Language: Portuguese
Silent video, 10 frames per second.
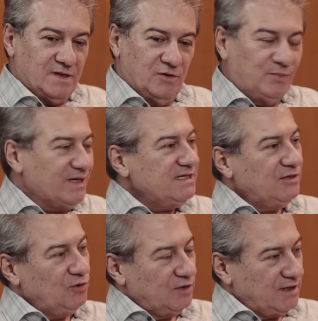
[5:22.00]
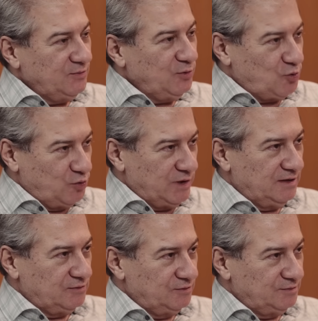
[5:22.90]
Eu passei a colocar no meu
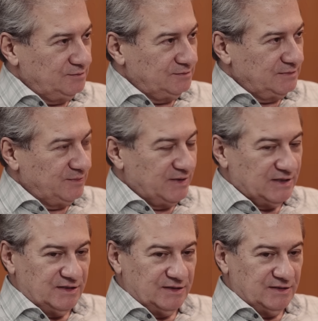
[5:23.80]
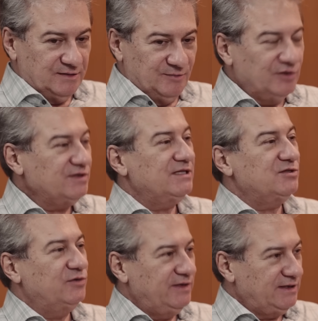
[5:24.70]
currículo, a partir de
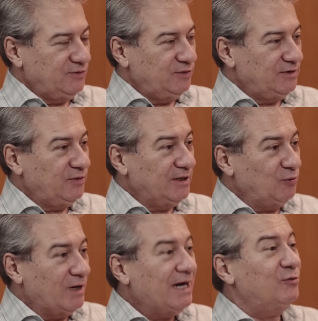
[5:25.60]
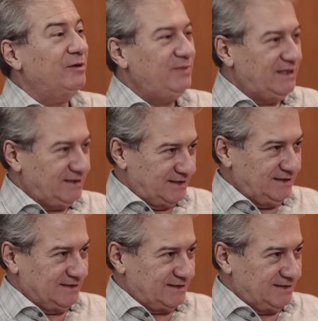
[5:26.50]
1998, que eu era um
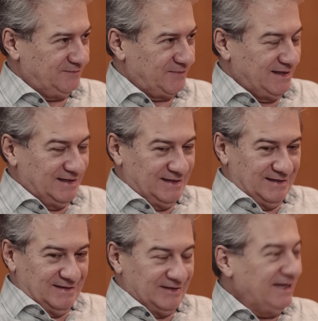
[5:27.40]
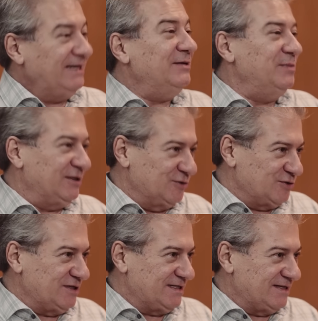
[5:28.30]
agroambientalista. Ganhei inimigo dos
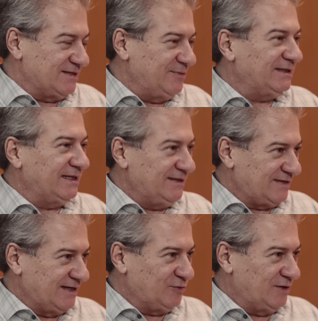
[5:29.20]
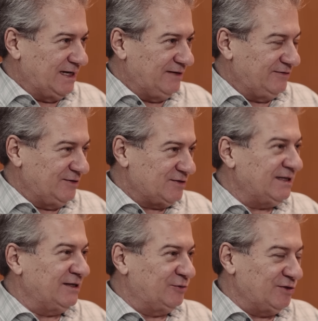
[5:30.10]
dois lados, ambientalistas ficaram com raiva e os
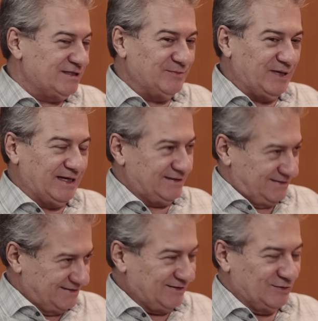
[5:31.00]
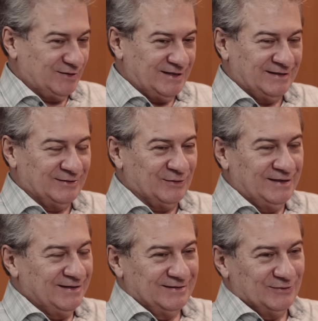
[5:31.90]
agricultores também. Então, é,
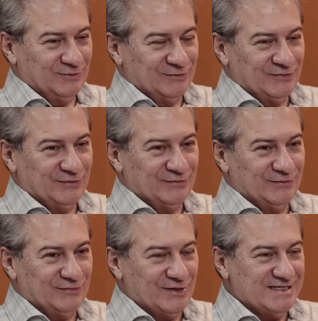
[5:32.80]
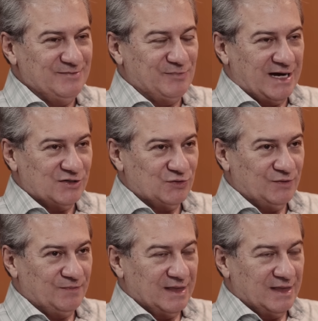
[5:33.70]
não, não, não foi simpático.